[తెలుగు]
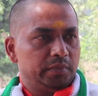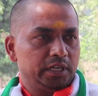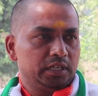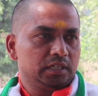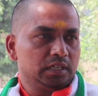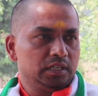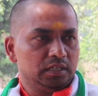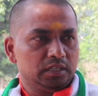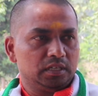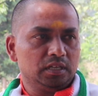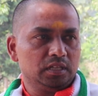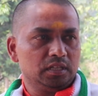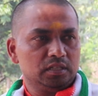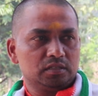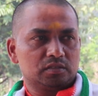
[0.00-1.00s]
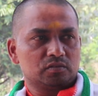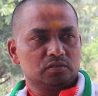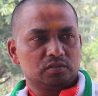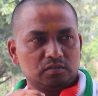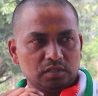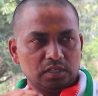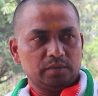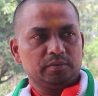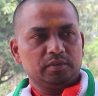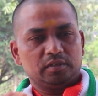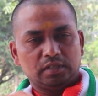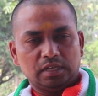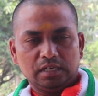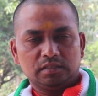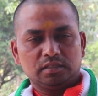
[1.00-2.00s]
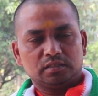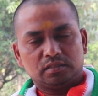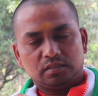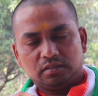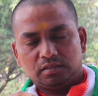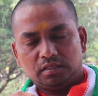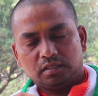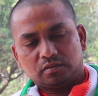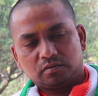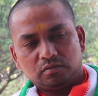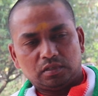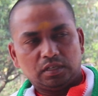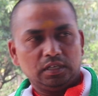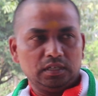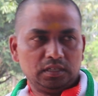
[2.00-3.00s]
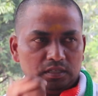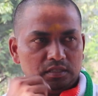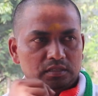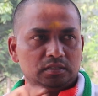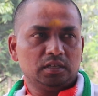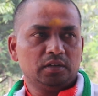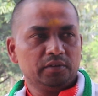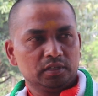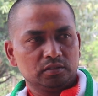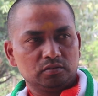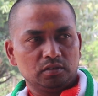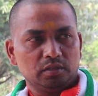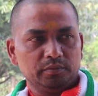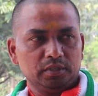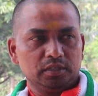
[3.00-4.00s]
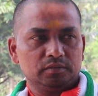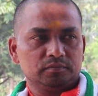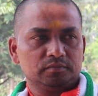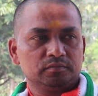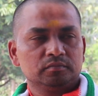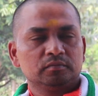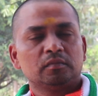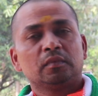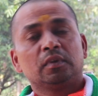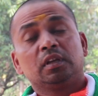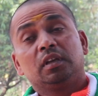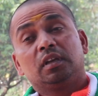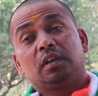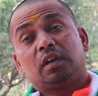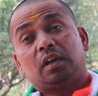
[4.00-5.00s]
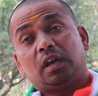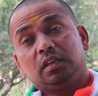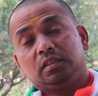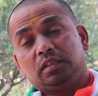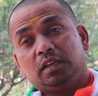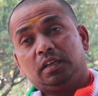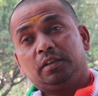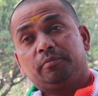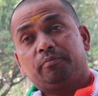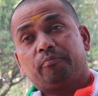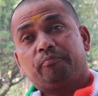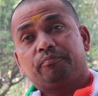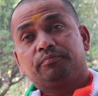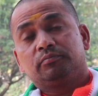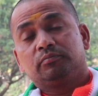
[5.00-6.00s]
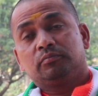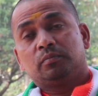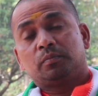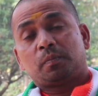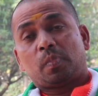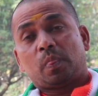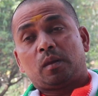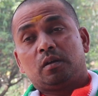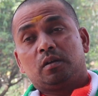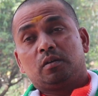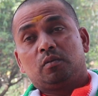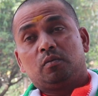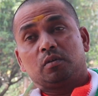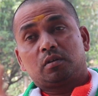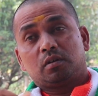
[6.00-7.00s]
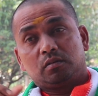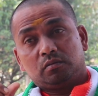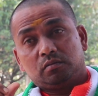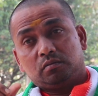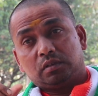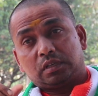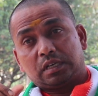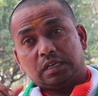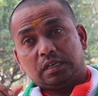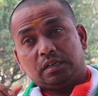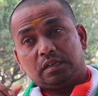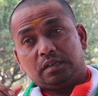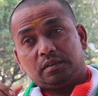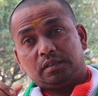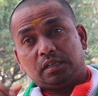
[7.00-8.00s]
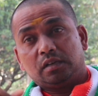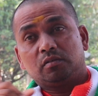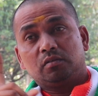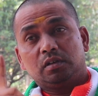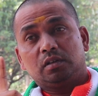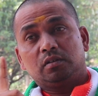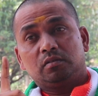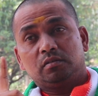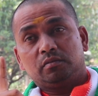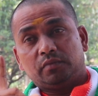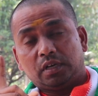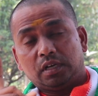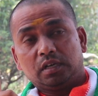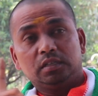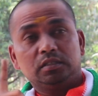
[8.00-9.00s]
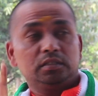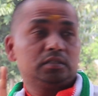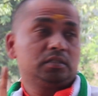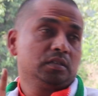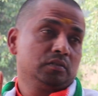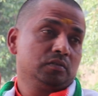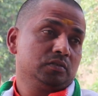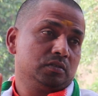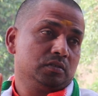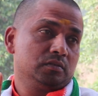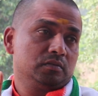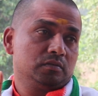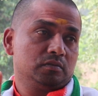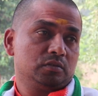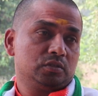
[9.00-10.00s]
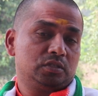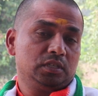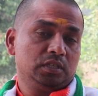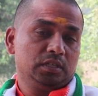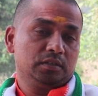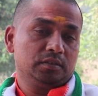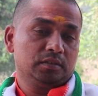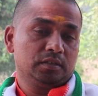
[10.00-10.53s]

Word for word: బయటకు వెళ్ళి ఇడ్లీ తీసుకొచ్చుంటాను డయాలసిస్ చేస్తుంటేనే తినబెడుతుంటే అయితే ఒకరు ఇక్కడ నల్గొండను వరంగల్ డిస్టిక్ నుంచో వచ్చి